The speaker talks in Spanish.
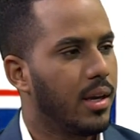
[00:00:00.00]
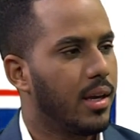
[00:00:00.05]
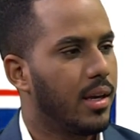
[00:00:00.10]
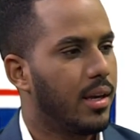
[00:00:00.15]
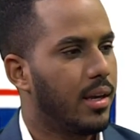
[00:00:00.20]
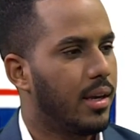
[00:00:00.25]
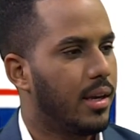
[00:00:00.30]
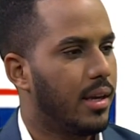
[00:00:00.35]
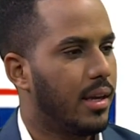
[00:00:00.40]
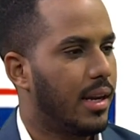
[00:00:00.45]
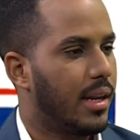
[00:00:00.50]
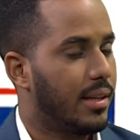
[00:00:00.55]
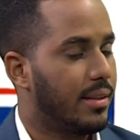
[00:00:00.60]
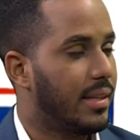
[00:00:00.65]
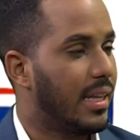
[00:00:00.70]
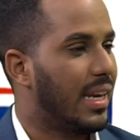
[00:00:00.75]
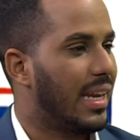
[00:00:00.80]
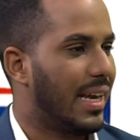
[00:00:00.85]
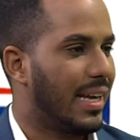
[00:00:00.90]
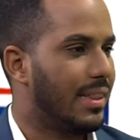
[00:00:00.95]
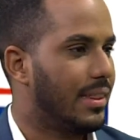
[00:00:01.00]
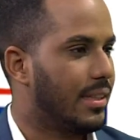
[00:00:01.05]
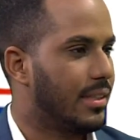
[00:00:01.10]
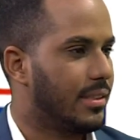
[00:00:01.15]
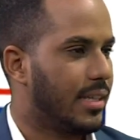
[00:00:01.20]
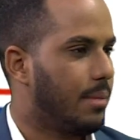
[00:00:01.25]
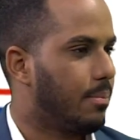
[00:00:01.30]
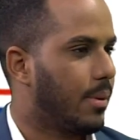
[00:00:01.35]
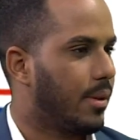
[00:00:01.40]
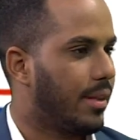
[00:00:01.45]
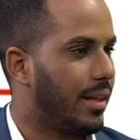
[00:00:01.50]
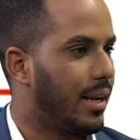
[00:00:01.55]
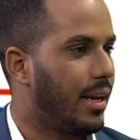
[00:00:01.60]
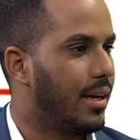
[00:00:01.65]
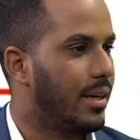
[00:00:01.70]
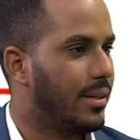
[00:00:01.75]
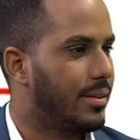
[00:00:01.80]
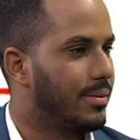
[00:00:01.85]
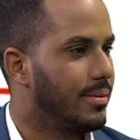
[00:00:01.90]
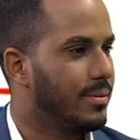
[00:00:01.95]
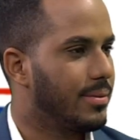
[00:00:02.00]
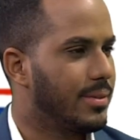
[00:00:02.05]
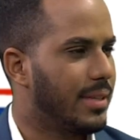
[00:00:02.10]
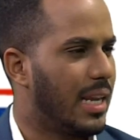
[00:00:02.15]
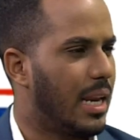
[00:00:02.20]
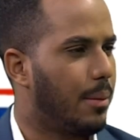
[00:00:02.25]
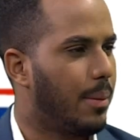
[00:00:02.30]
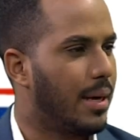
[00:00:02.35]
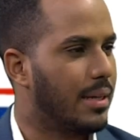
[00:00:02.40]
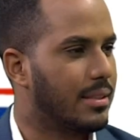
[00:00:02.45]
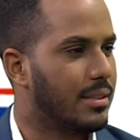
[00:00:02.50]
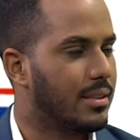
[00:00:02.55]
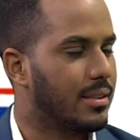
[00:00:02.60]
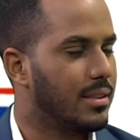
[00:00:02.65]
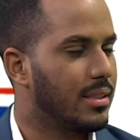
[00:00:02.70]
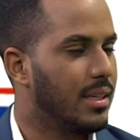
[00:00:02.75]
era dirigente siempre de la, base.